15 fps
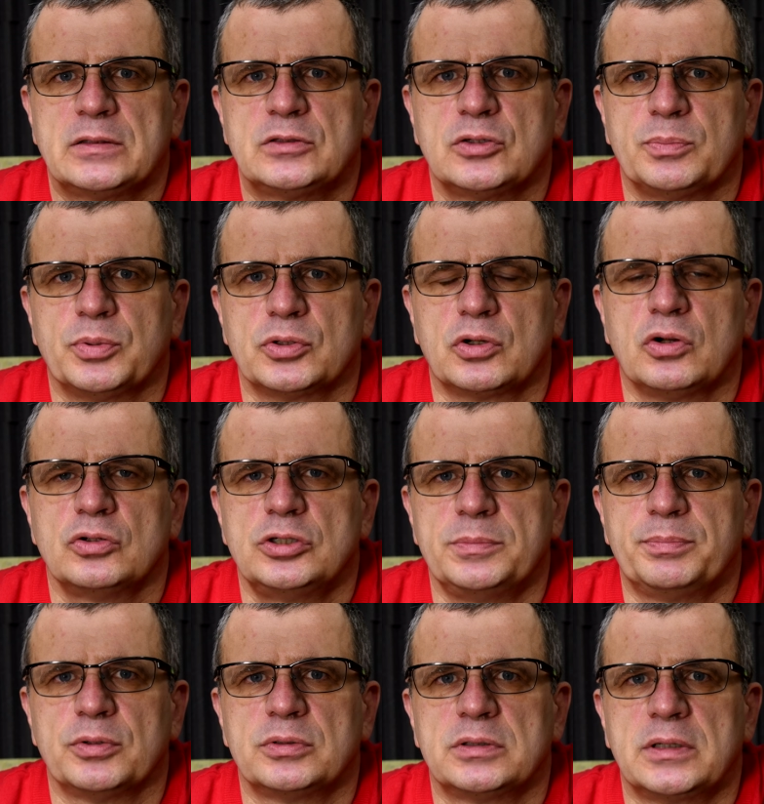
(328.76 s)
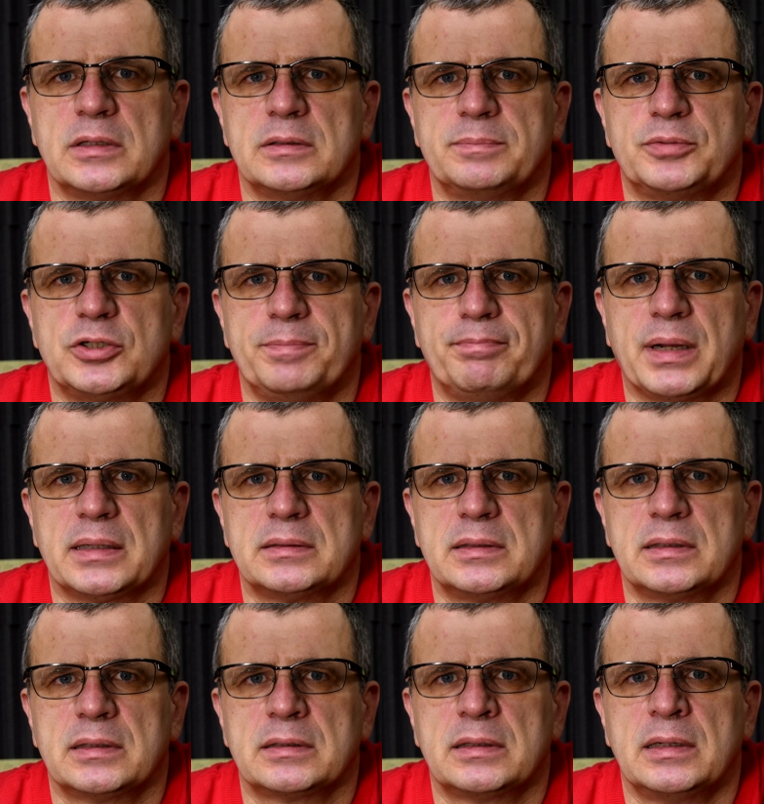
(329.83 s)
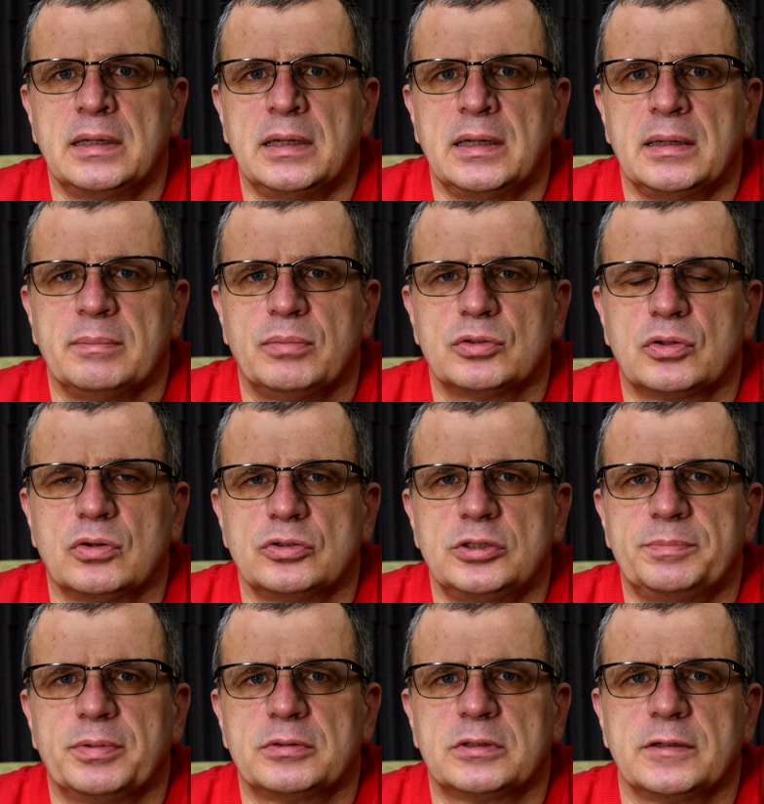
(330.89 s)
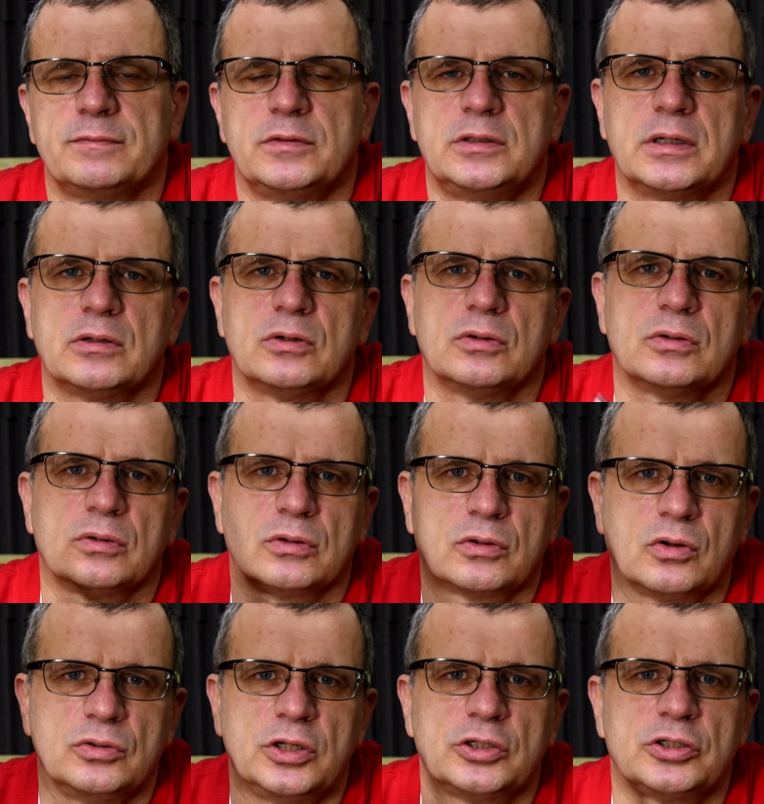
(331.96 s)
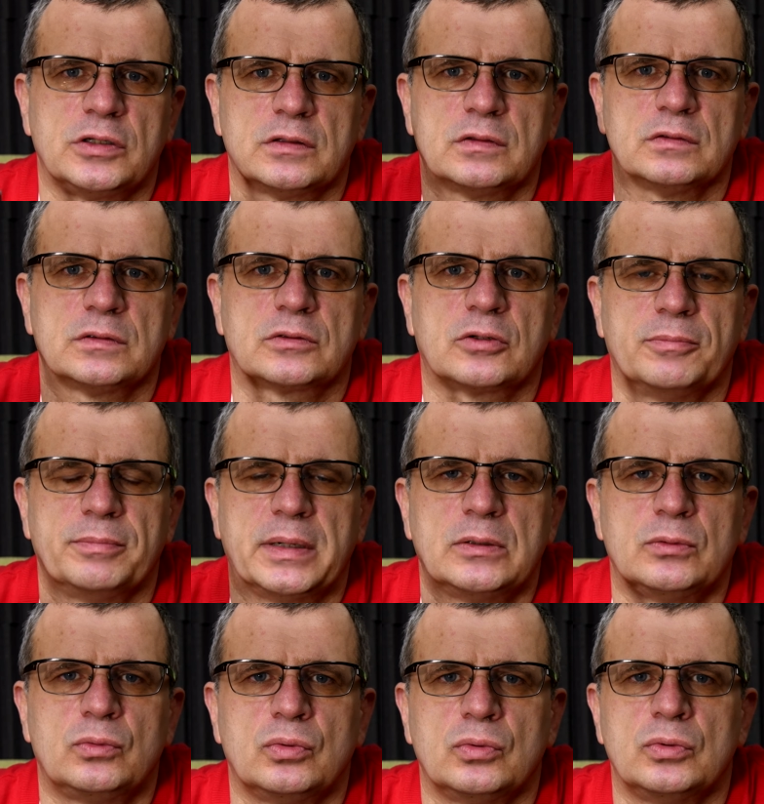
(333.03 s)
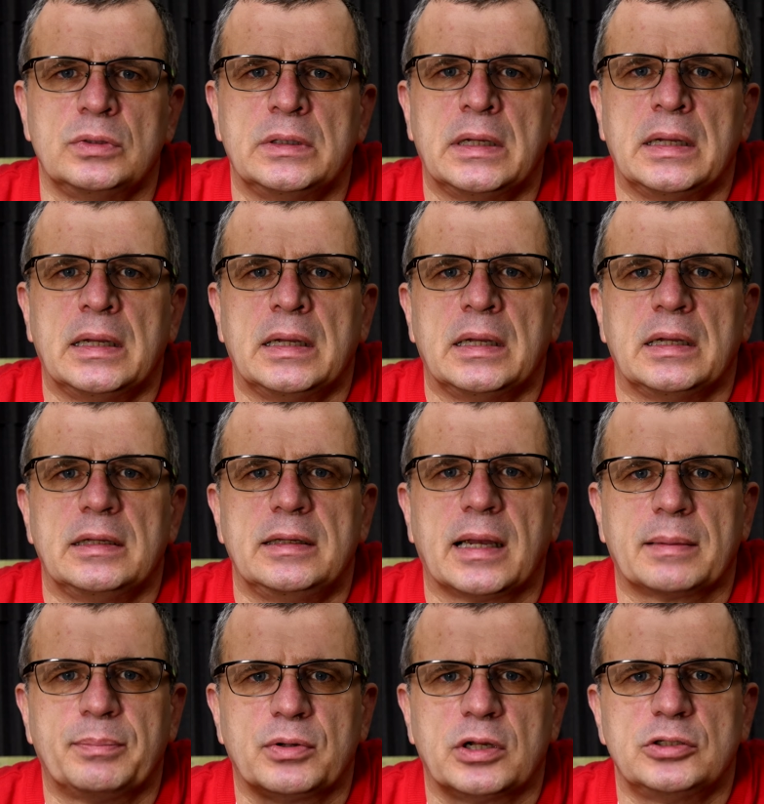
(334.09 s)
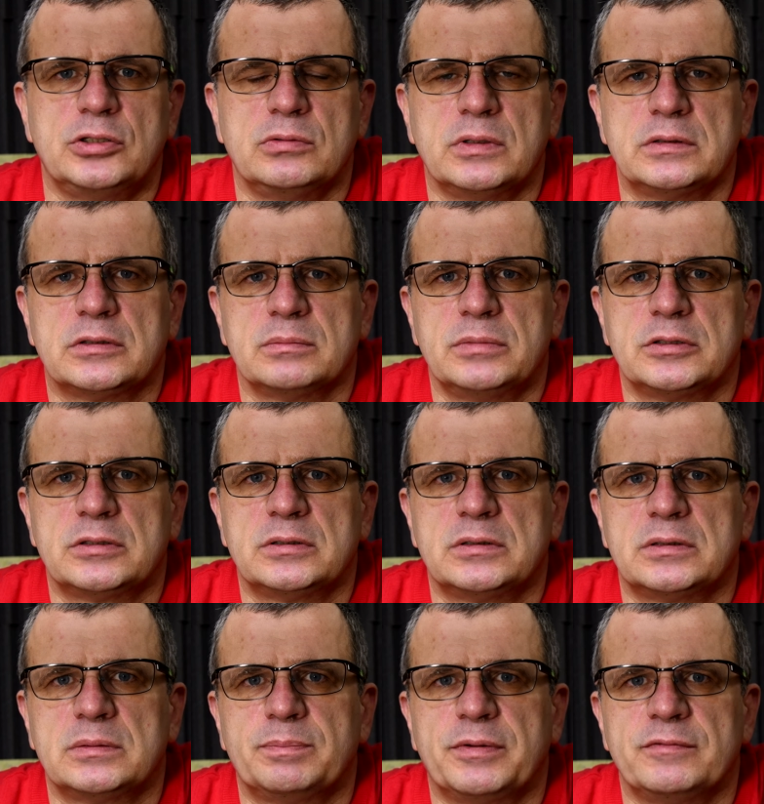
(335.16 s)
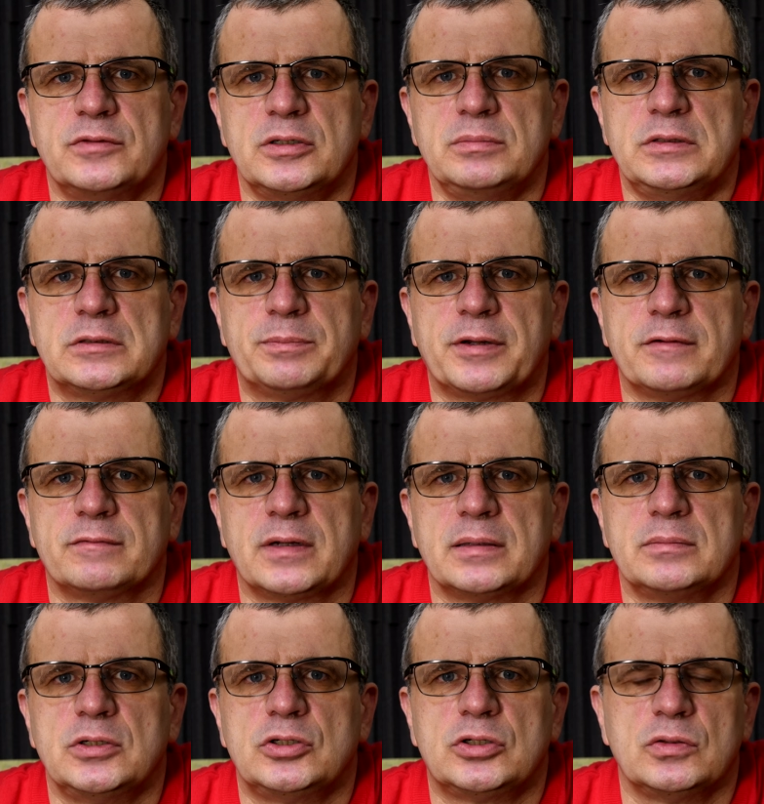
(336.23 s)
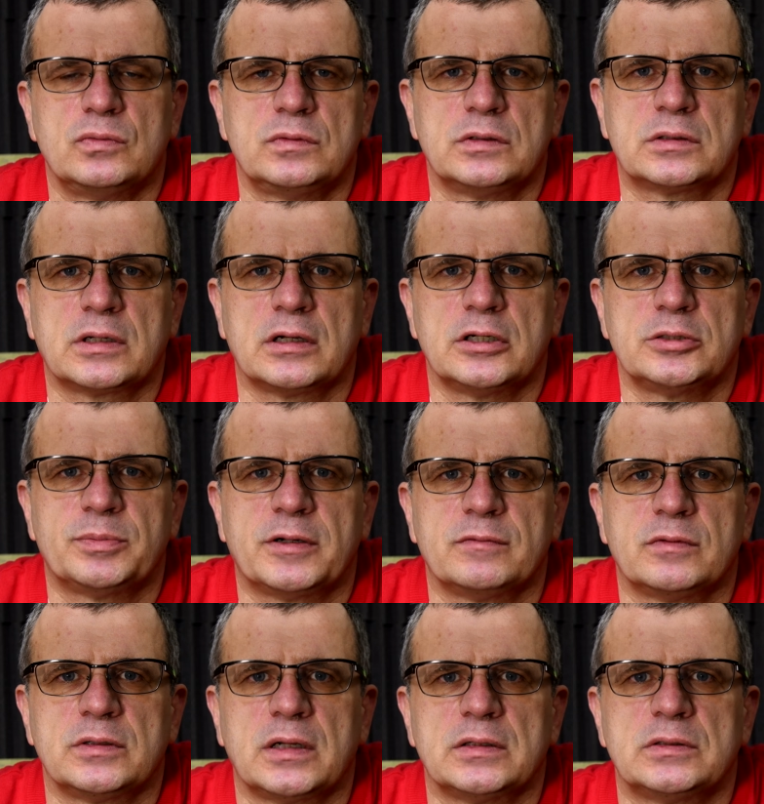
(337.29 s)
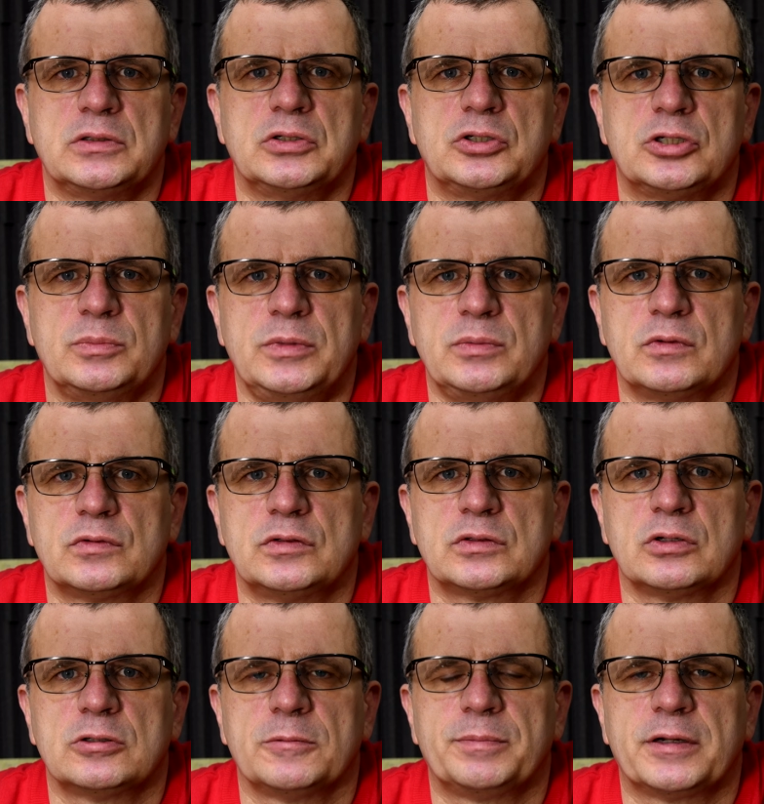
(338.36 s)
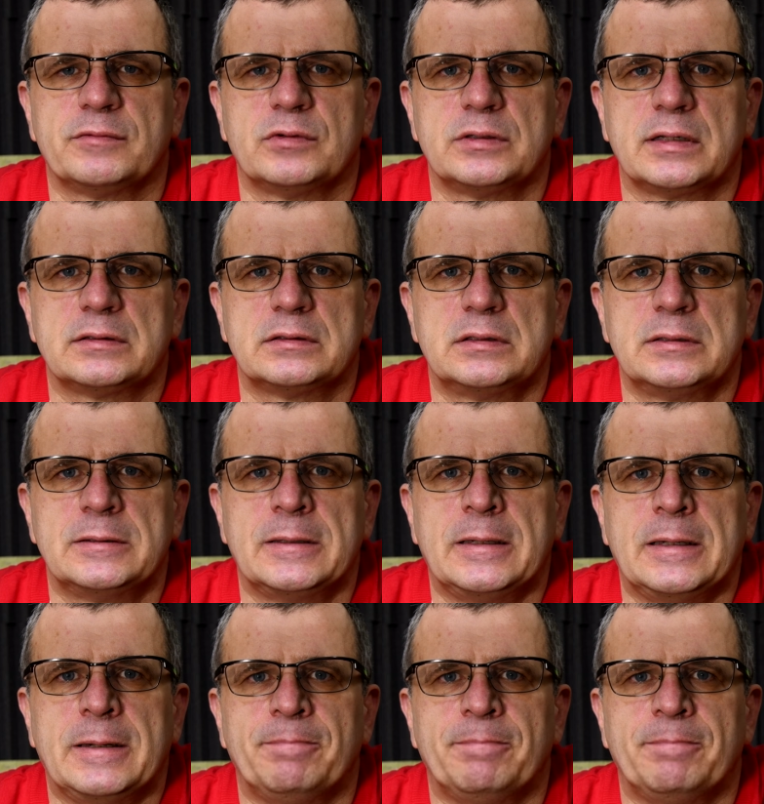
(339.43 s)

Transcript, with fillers: co podchodzi pod ten przypadek, podchodzi pod te wideo, koniecznie to skomentuj jak poradziłeś sobie z pewnymi sprawami, czy uzyskałeś prawo jazdy, czy mimo wszystko to prawo jazdy